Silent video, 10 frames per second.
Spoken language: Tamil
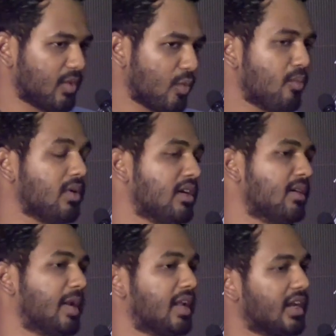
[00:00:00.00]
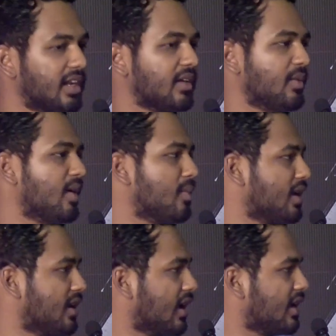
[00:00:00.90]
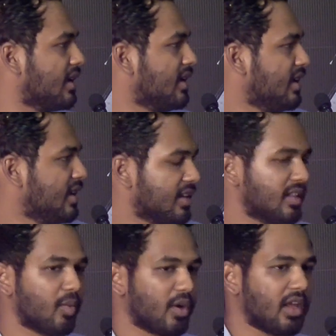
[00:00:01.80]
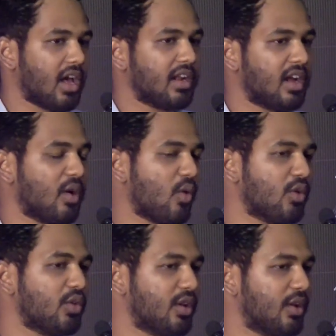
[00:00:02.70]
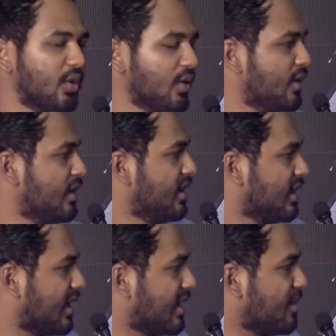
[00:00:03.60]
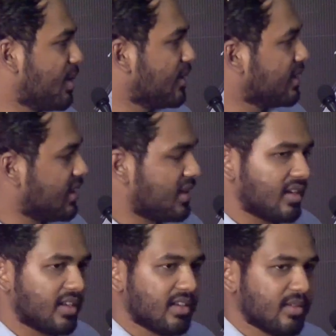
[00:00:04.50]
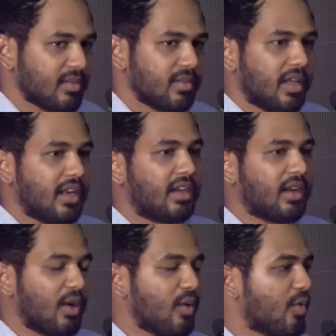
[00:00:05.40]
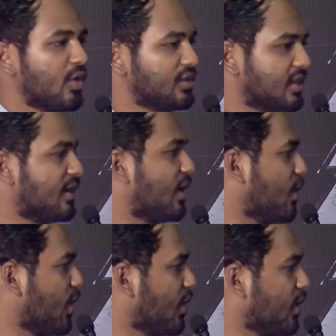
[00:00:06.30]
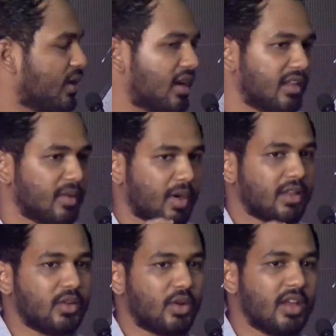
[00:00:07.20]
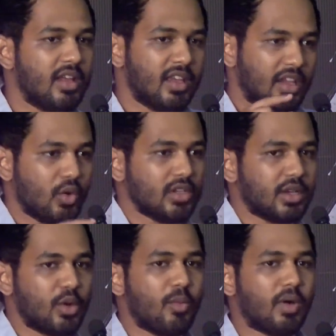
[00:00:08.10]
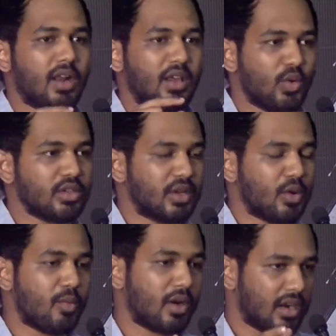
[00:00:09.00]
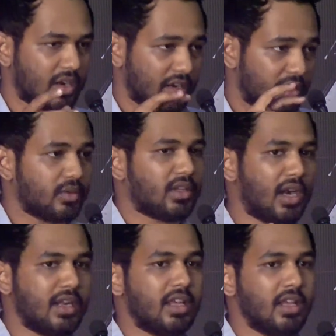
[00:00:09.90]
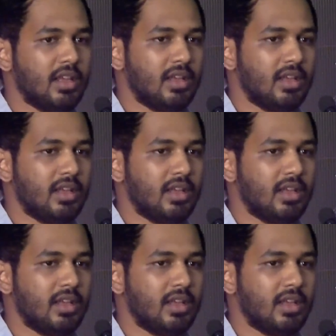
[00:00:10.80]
ரொம்ப மென்னக்கெட்டு ஒர்க் பண்ணியிருக்காரு இந்த படம் யாருக்காக ஓடுதோ இல்லையோ கண்டிப்பாக வந்து டைரக்டருக்காகவும் ப்ரொடியூசருக்காகவும் ஓடணும் ஏன்னா இந்த படத்துக்கு இவ்வளோ செலவு பண்ணலாம் இவ்வளோ செலவு பண்ணலான்றதையும் தாண்டி